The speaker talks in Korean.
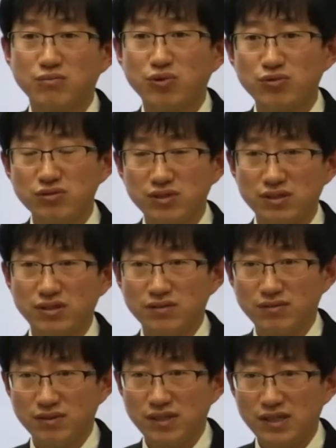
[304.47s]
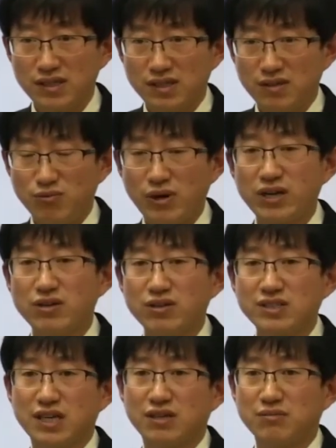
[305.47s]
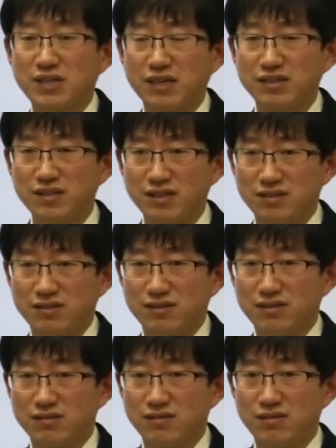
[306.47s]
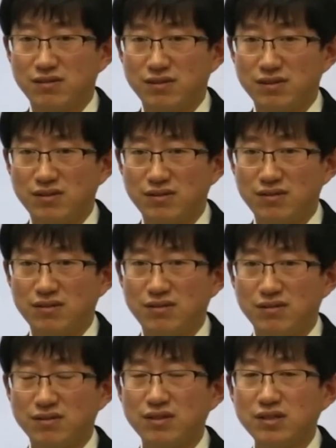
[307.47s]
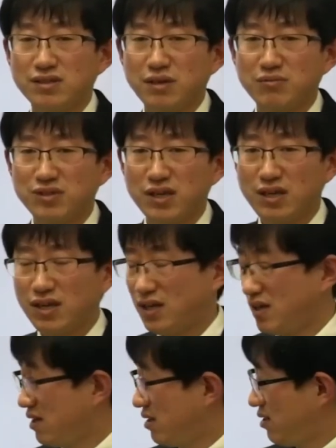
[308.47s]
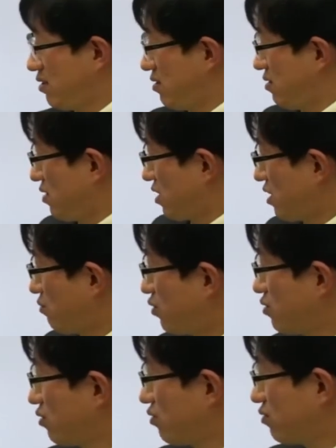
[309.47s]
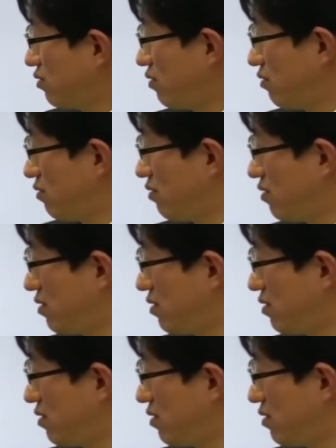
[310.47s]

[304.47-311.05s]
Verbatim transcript: 모든 이런 와이어링 작업이 다 끝나는 거예요. 그렇기 때문에 기본적으로